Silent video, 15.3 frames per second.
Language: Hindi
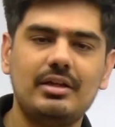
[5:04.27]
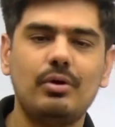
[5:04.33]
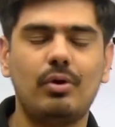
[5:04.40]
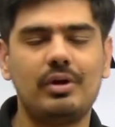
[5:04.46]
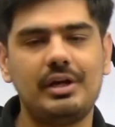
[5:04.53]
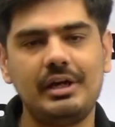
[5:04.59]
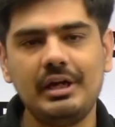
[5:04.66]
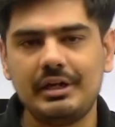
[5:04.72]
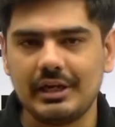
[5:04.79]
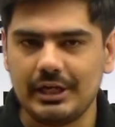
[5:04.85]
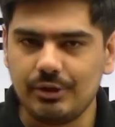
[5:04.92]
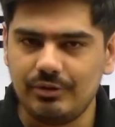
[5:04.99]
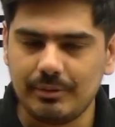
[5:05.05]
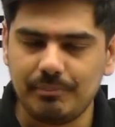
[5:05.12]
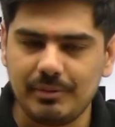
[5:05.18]
ऑलरेडी डली
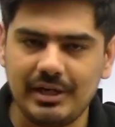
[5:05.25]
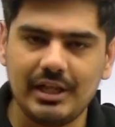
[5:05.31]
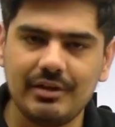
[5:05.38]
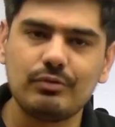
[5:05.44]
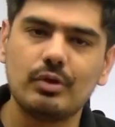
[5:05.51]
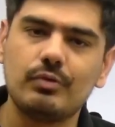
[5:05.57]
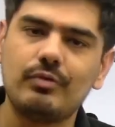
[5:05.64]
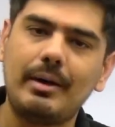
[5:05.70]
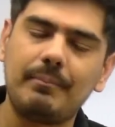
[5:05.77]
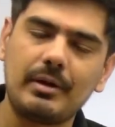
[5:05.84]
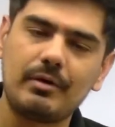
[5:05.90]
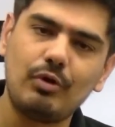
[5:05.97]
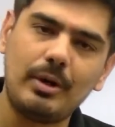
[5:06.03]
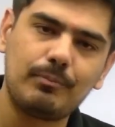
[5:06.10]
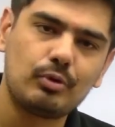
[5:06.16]
हुई है पीडीएफ तो वहां पर वो
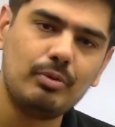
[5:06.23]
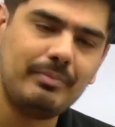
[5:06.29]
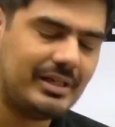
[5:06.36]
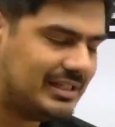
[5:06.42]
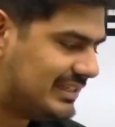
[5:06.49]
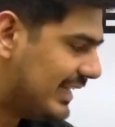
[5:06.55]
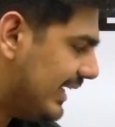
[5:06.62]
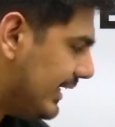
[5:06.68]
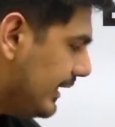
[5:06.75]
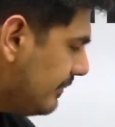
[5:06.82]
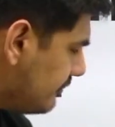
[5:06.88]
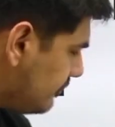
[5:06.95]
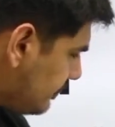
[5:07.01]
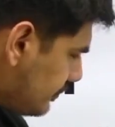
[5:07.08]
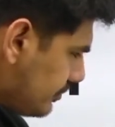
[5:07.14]
आपको मिल जाएगी
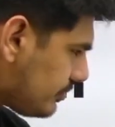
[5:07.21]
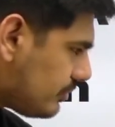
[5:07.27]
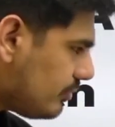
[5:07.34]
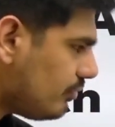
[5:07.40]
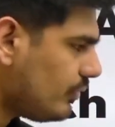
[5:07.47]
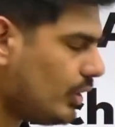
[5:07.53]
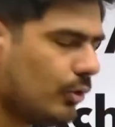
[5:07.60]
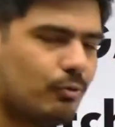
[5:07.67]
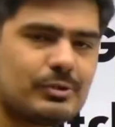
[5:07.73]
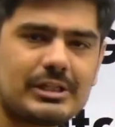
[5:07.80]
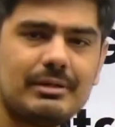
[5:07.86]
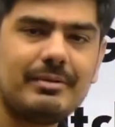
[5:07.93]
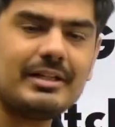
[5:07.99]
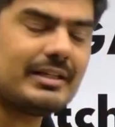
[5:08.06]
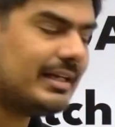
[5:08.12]
उसके
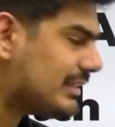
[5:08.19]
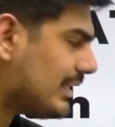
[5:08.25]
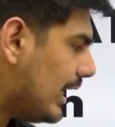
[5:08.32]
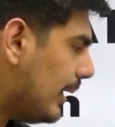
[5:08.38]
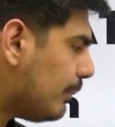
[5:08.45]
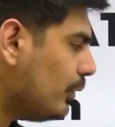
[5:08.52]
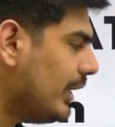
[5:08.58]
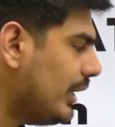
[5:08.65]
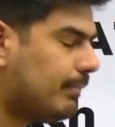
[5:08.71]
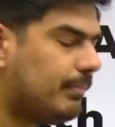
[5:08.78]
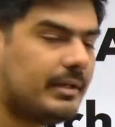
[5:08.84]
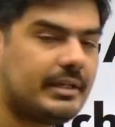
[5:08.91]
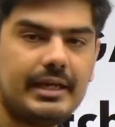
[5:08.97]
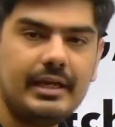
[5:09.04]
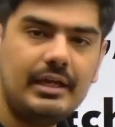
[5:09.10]
बाद गैस आपको यहाँ पर
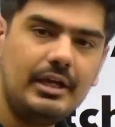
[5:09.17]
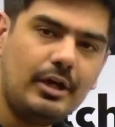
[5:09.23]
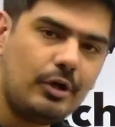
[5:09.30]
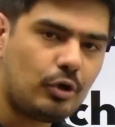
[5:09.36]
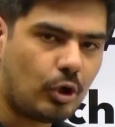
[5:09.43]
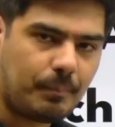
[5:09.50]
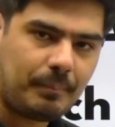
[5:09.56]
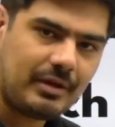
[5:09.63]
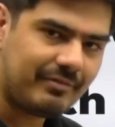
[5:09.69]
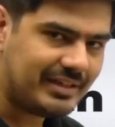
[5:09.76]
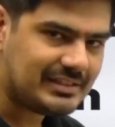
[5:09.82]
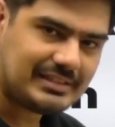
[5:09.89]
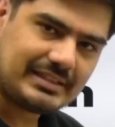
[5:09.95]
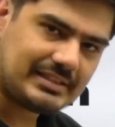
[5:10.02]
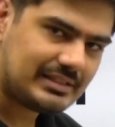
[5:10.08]
क्या है टॉपिक वाइज
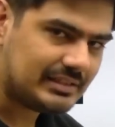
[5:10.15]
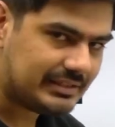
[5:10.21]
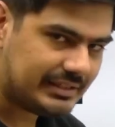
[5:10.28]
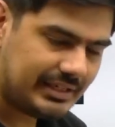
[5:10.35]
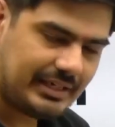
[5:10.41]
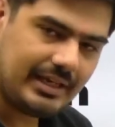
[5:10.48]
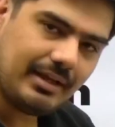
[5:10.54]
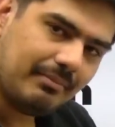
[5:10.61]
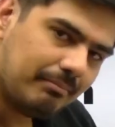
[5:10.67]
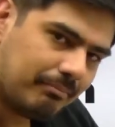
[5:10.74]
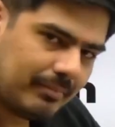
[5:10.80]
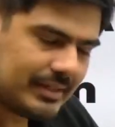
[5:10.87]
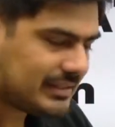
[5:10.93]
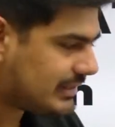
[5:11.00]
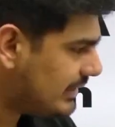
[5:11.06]
टेस्ट देने
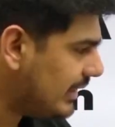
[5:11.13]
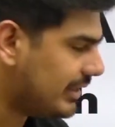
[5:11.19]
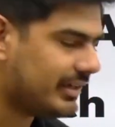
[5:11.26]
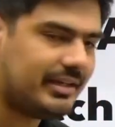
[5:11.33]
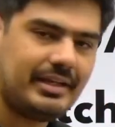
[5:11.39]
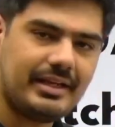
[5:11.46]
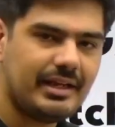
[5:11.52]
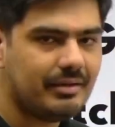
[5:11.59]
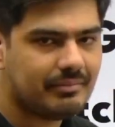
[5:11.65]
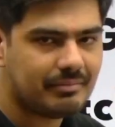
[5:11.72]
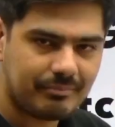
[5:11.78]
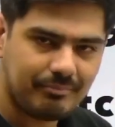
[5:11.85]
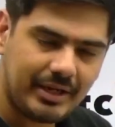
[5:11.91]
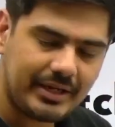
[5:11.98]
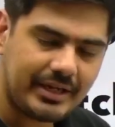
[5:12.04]
मस्ट है ठीक है
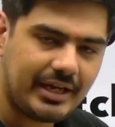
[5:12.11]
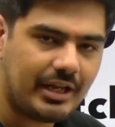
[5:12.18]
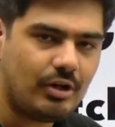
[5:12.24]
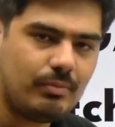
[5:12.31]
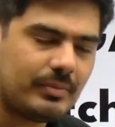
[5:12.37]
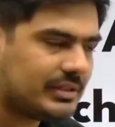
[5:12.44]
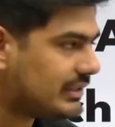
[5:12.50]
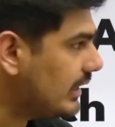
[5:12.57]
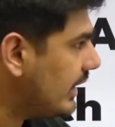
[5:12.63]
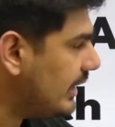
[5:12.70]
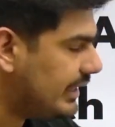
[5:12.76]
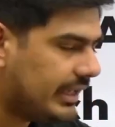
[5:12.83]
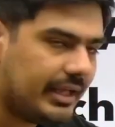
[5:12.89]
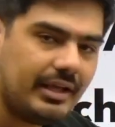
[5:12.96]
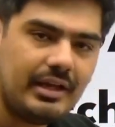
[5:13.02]
मैं कह रहा हूं मस्ट अगर
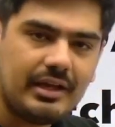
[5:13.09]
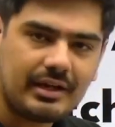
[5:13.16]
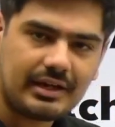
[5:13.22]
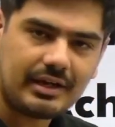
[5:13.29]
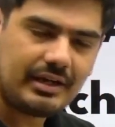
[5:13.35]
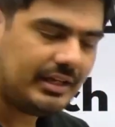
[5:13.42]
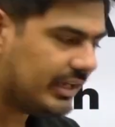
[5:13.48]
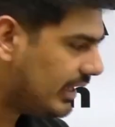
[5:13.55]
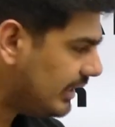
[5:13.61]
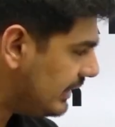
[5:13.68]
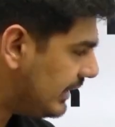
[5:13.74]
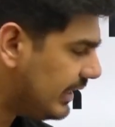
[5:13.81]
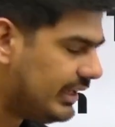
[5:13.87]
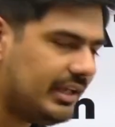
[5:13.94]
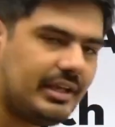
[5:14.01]
ये कर लिया
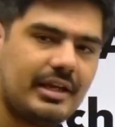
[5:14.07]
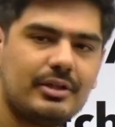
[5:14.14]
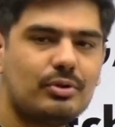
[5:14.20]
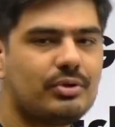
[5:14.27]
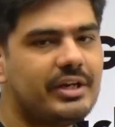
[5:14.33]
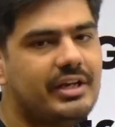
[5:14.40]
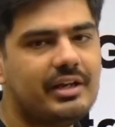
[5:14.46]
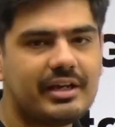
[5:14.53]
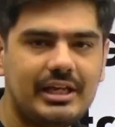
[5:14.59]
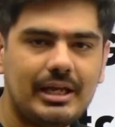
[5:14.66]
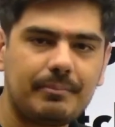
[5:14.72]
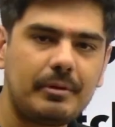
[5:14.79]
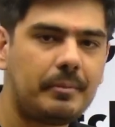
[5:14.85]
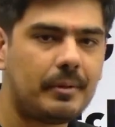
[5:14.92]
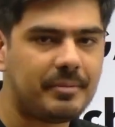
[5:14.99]
ये नहीं किया तो कहीं ना कहीं
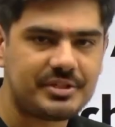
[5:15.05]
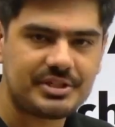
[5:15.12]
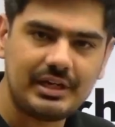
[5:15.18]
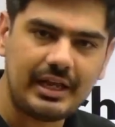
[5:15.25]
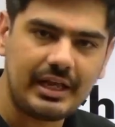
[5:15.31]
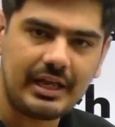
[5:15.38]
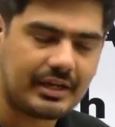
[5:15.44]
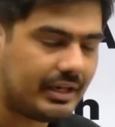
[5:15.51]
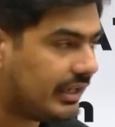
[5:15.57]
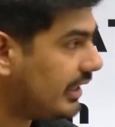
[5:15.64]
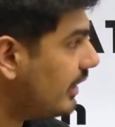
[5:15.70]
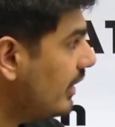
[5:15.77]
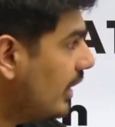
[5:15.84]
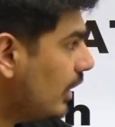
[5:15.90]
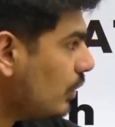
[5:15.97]
आपकी प्रिपरेशन लैक करेगी
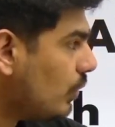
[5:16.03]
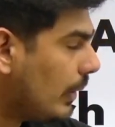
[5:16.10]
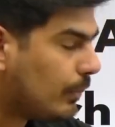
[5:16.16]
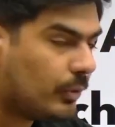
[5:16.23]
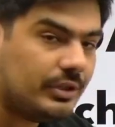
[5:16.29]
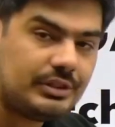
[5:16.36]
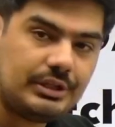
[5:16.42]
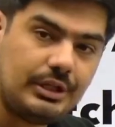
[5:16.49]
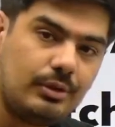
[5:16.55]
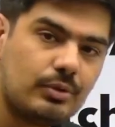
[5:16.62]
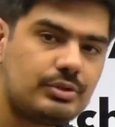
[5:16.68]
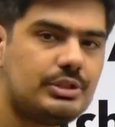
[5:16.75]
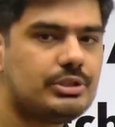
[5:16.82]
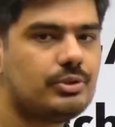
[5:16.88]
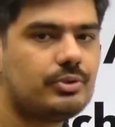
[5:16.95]
तो आपको इन तीनों
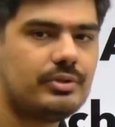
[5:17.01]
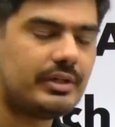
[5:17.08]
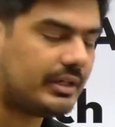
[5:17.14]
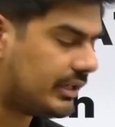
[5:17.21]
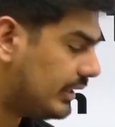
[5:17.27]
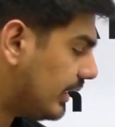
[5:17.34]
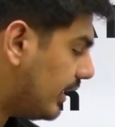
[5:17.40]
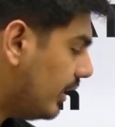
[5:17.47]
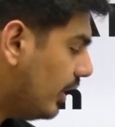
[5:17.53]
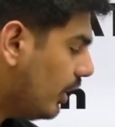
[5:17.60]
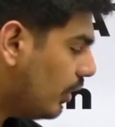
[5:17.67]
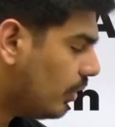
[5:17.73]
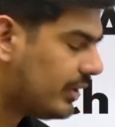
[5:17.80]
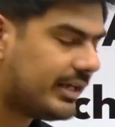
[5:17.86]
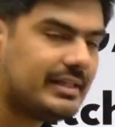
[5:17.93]
चीजों को रखना है
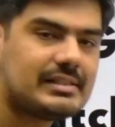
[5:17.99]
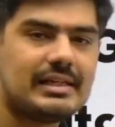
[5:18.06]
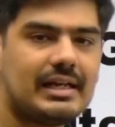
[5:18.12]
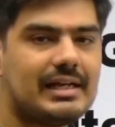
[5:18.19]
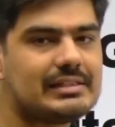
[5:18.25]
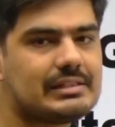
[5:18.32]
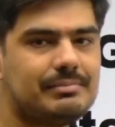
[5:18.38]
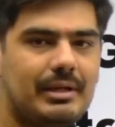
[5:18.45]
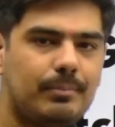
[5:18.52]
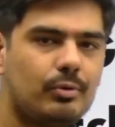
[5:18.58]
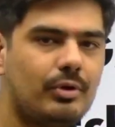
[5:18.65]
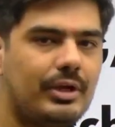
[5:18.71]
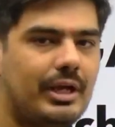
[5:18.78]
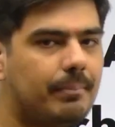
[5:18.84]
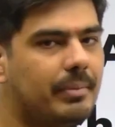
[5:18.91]
और गाइज लास्ट में आपको
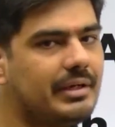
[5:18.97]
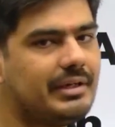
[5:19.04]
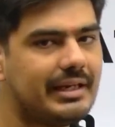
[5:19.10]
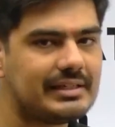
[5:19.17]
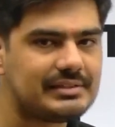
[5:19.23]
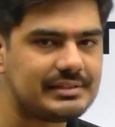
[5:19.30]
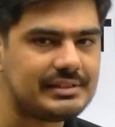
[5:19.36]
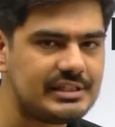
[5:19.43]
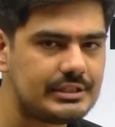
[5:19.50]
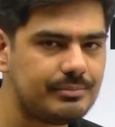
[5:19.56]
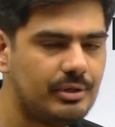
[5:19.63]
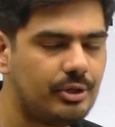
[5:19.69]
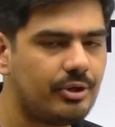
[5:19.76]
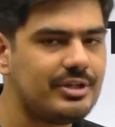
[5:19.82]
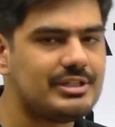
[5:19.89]
यहाँ पर टेस्ट सीरीज मिल
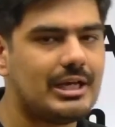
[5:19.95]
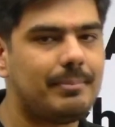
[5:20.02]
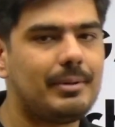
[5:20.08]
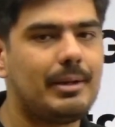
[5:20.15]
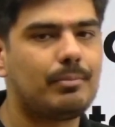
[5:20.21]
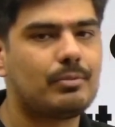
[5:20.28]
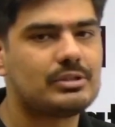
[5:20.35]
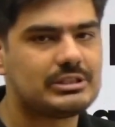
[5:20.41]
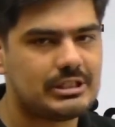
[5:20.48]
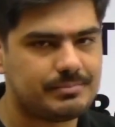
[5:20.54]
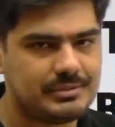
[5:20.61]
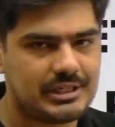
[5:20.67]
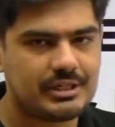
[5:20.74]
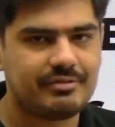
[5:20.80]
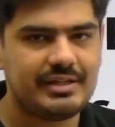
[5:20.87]
रही है जहां पर आपको
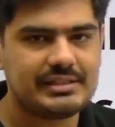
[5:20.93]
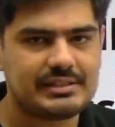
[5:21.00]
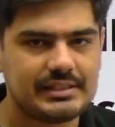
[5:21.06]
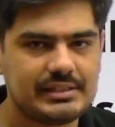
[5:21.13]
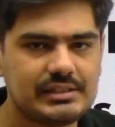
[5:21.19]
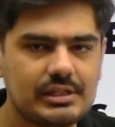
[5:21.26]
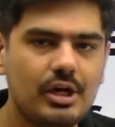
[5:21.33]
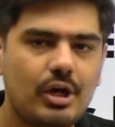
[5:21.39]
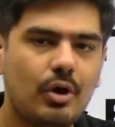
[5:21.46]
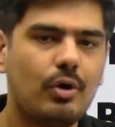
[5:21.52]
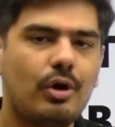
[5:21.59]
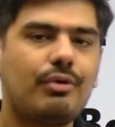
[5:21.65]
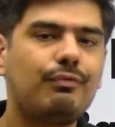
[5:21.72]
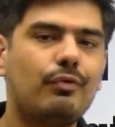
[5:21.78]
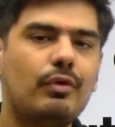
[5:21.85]
सब्जेक्ट वाइज टेस्ट और
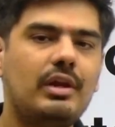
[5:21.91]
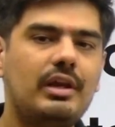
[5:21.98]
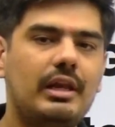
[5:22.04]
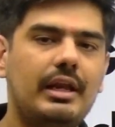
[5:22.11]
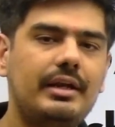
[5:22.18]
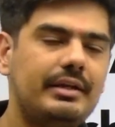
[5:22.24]
फुल लेंथ